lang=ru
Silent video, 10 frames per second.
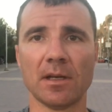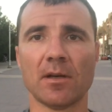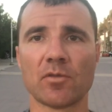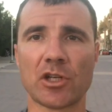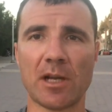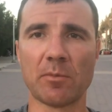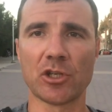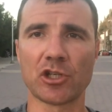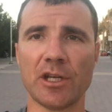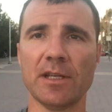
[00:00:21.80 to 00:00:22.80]
В
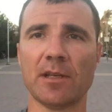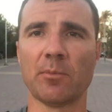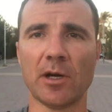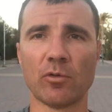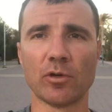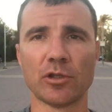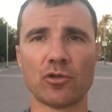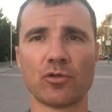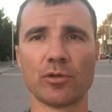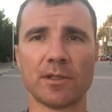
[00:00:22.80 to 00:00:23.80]
Шарм-эль-Шейхе погода
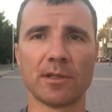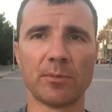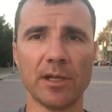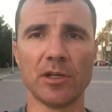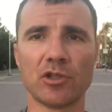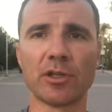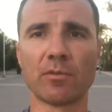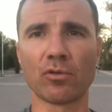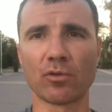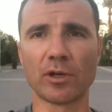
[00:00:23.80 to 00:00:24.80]
чуть теплее, чем
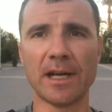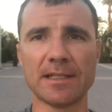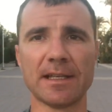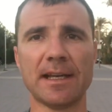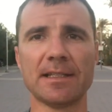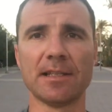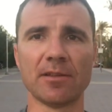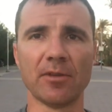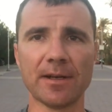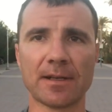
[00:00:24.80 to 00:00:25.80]
в Хургаде на
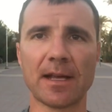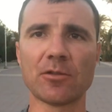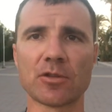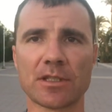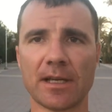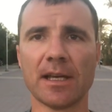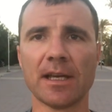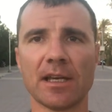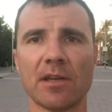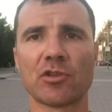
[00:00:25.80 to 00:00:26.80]
1-2 градуса,
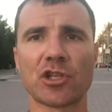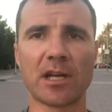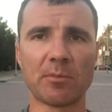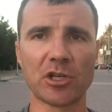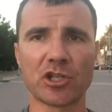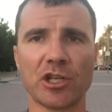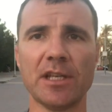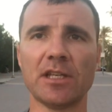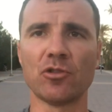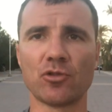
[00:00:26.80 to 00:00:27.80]
и в
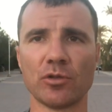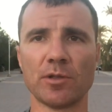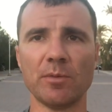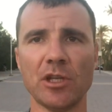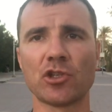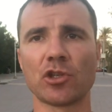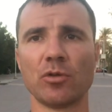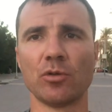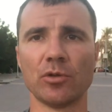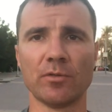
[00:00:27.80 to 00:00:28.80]
Шарм-эль-Шейхе чуть меньше
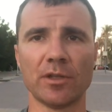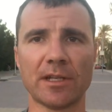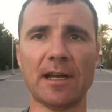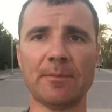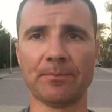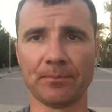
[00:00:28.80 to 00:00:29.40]
дуют ветра.